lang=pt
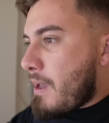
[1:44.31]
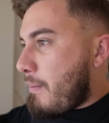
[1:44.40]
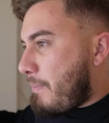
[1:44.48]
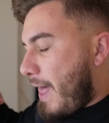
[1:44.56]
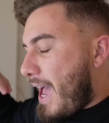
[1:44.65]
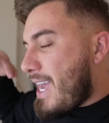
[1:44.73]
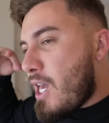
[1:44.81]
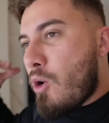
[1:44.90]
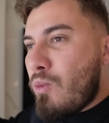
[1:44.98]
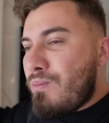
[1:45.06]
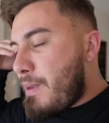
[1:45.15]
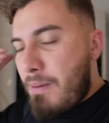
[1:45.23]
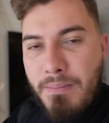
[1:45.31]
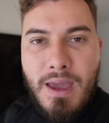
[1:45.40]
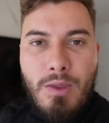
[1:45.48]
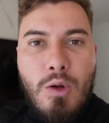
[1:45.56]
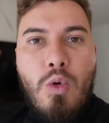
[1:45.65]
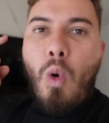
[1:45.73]
para eu
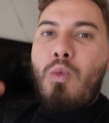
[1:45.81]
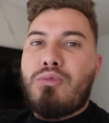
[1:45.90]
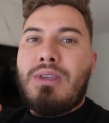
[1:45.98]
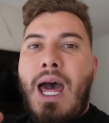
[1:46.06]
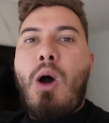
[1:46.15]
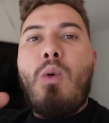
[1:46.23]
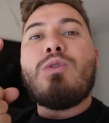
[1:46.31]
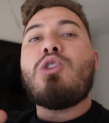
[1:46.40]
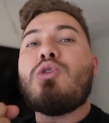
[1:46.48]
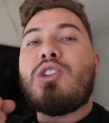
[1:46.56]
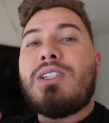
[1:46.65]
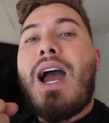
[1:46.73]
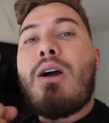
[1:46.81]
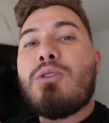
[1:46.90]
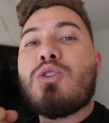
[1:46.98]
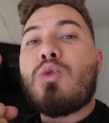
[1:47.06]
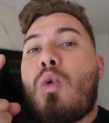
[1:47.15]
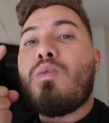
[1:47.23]
primeiro encontrar onde o Thiago
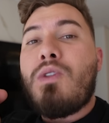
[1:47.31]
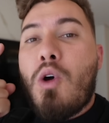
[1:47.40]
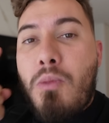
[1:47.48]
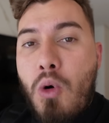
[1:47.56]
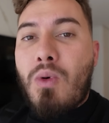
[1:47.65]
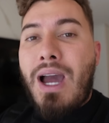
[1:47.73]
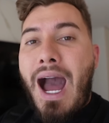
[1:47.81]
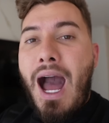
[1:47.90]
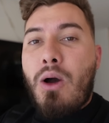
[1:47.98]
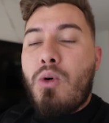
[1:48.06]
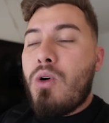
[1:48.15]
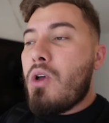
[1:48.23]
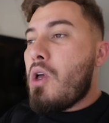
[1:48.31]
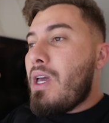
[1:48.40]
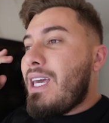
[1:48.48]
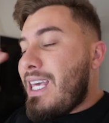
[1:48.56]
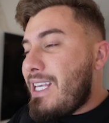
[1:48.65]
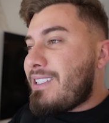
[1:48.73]
escondeu meu carro
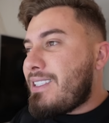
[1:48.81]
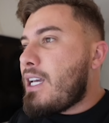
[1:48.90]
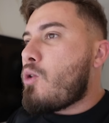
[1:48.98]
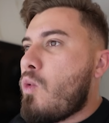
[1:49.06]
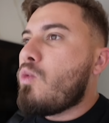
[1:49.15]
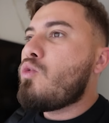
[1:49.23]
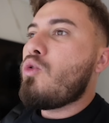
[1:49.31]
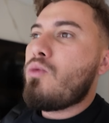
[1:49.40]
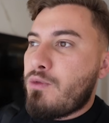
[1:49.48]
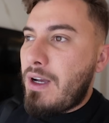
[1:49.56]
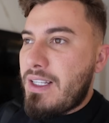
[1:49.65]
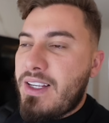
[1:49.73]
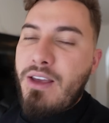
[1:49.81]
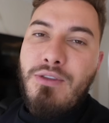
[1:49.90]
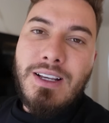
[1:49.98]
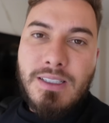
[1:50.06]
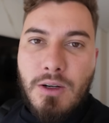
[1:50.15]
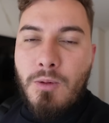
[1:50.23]
e segundo fazer a
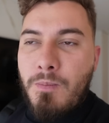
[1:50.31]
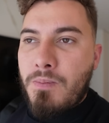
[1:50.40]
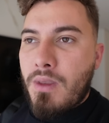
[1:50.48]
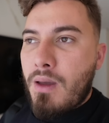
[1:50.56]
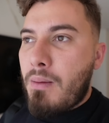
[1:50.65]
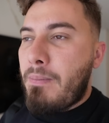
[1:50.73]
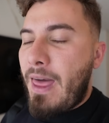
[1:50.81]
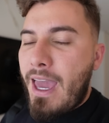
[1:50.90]
invasão para